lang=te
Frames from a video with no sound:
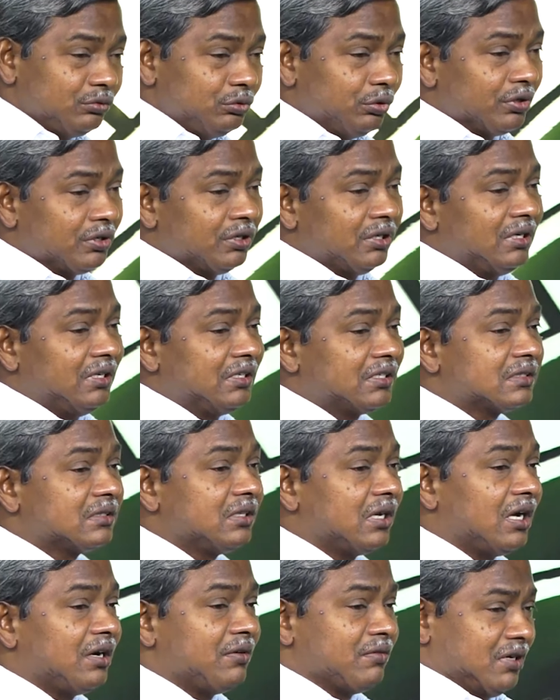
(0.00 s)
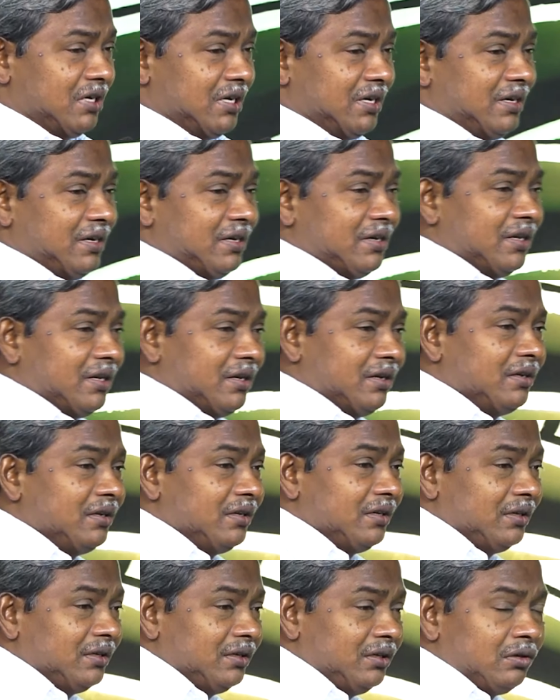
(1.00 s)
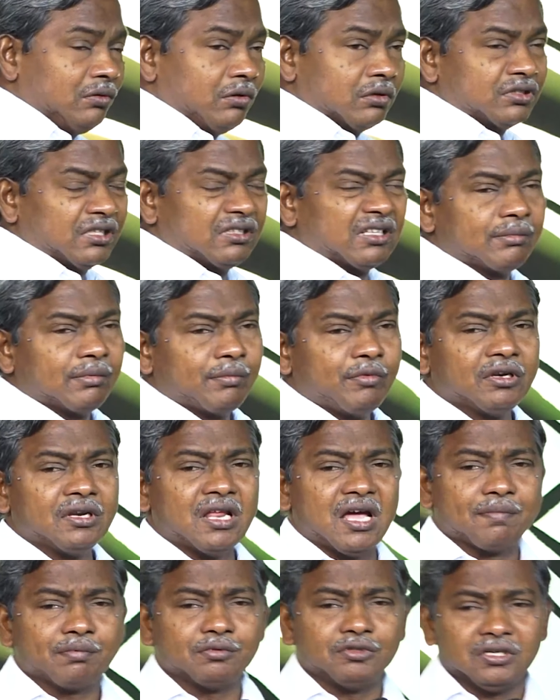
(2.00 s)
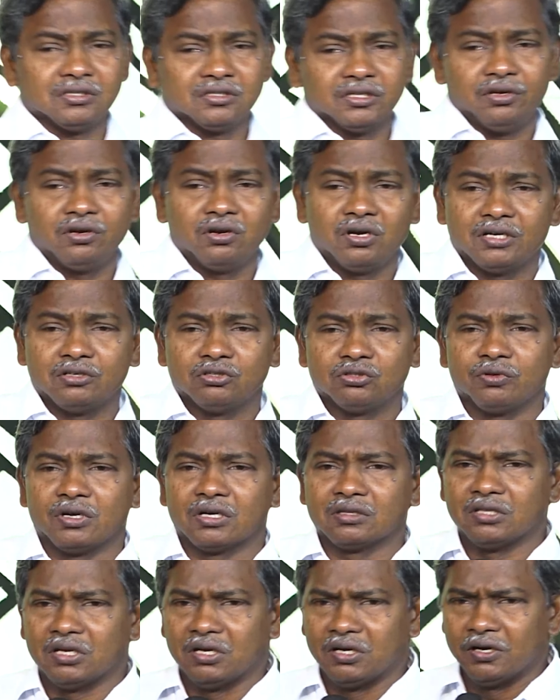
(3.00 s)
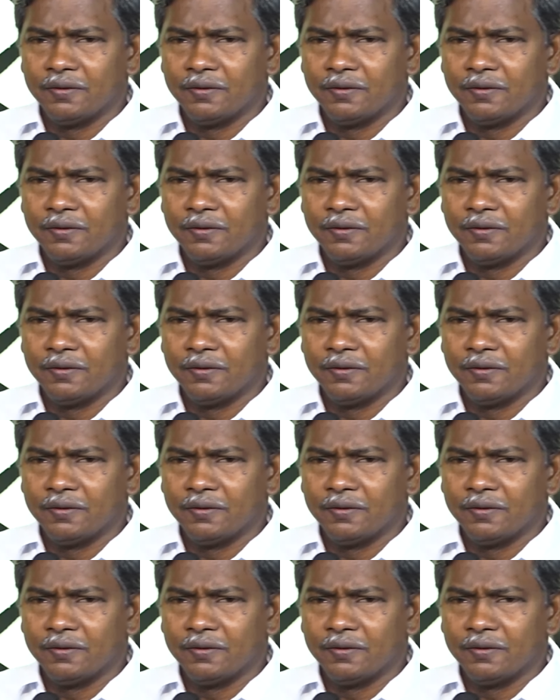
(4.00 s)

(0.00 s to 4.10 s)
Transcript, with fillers: దొంగిలిస్తూ ఉన్నాడంట ఇంకొక సందర్భం మీకు జ్ఞాపకం చేస్తా యోహాన్ స్వార్త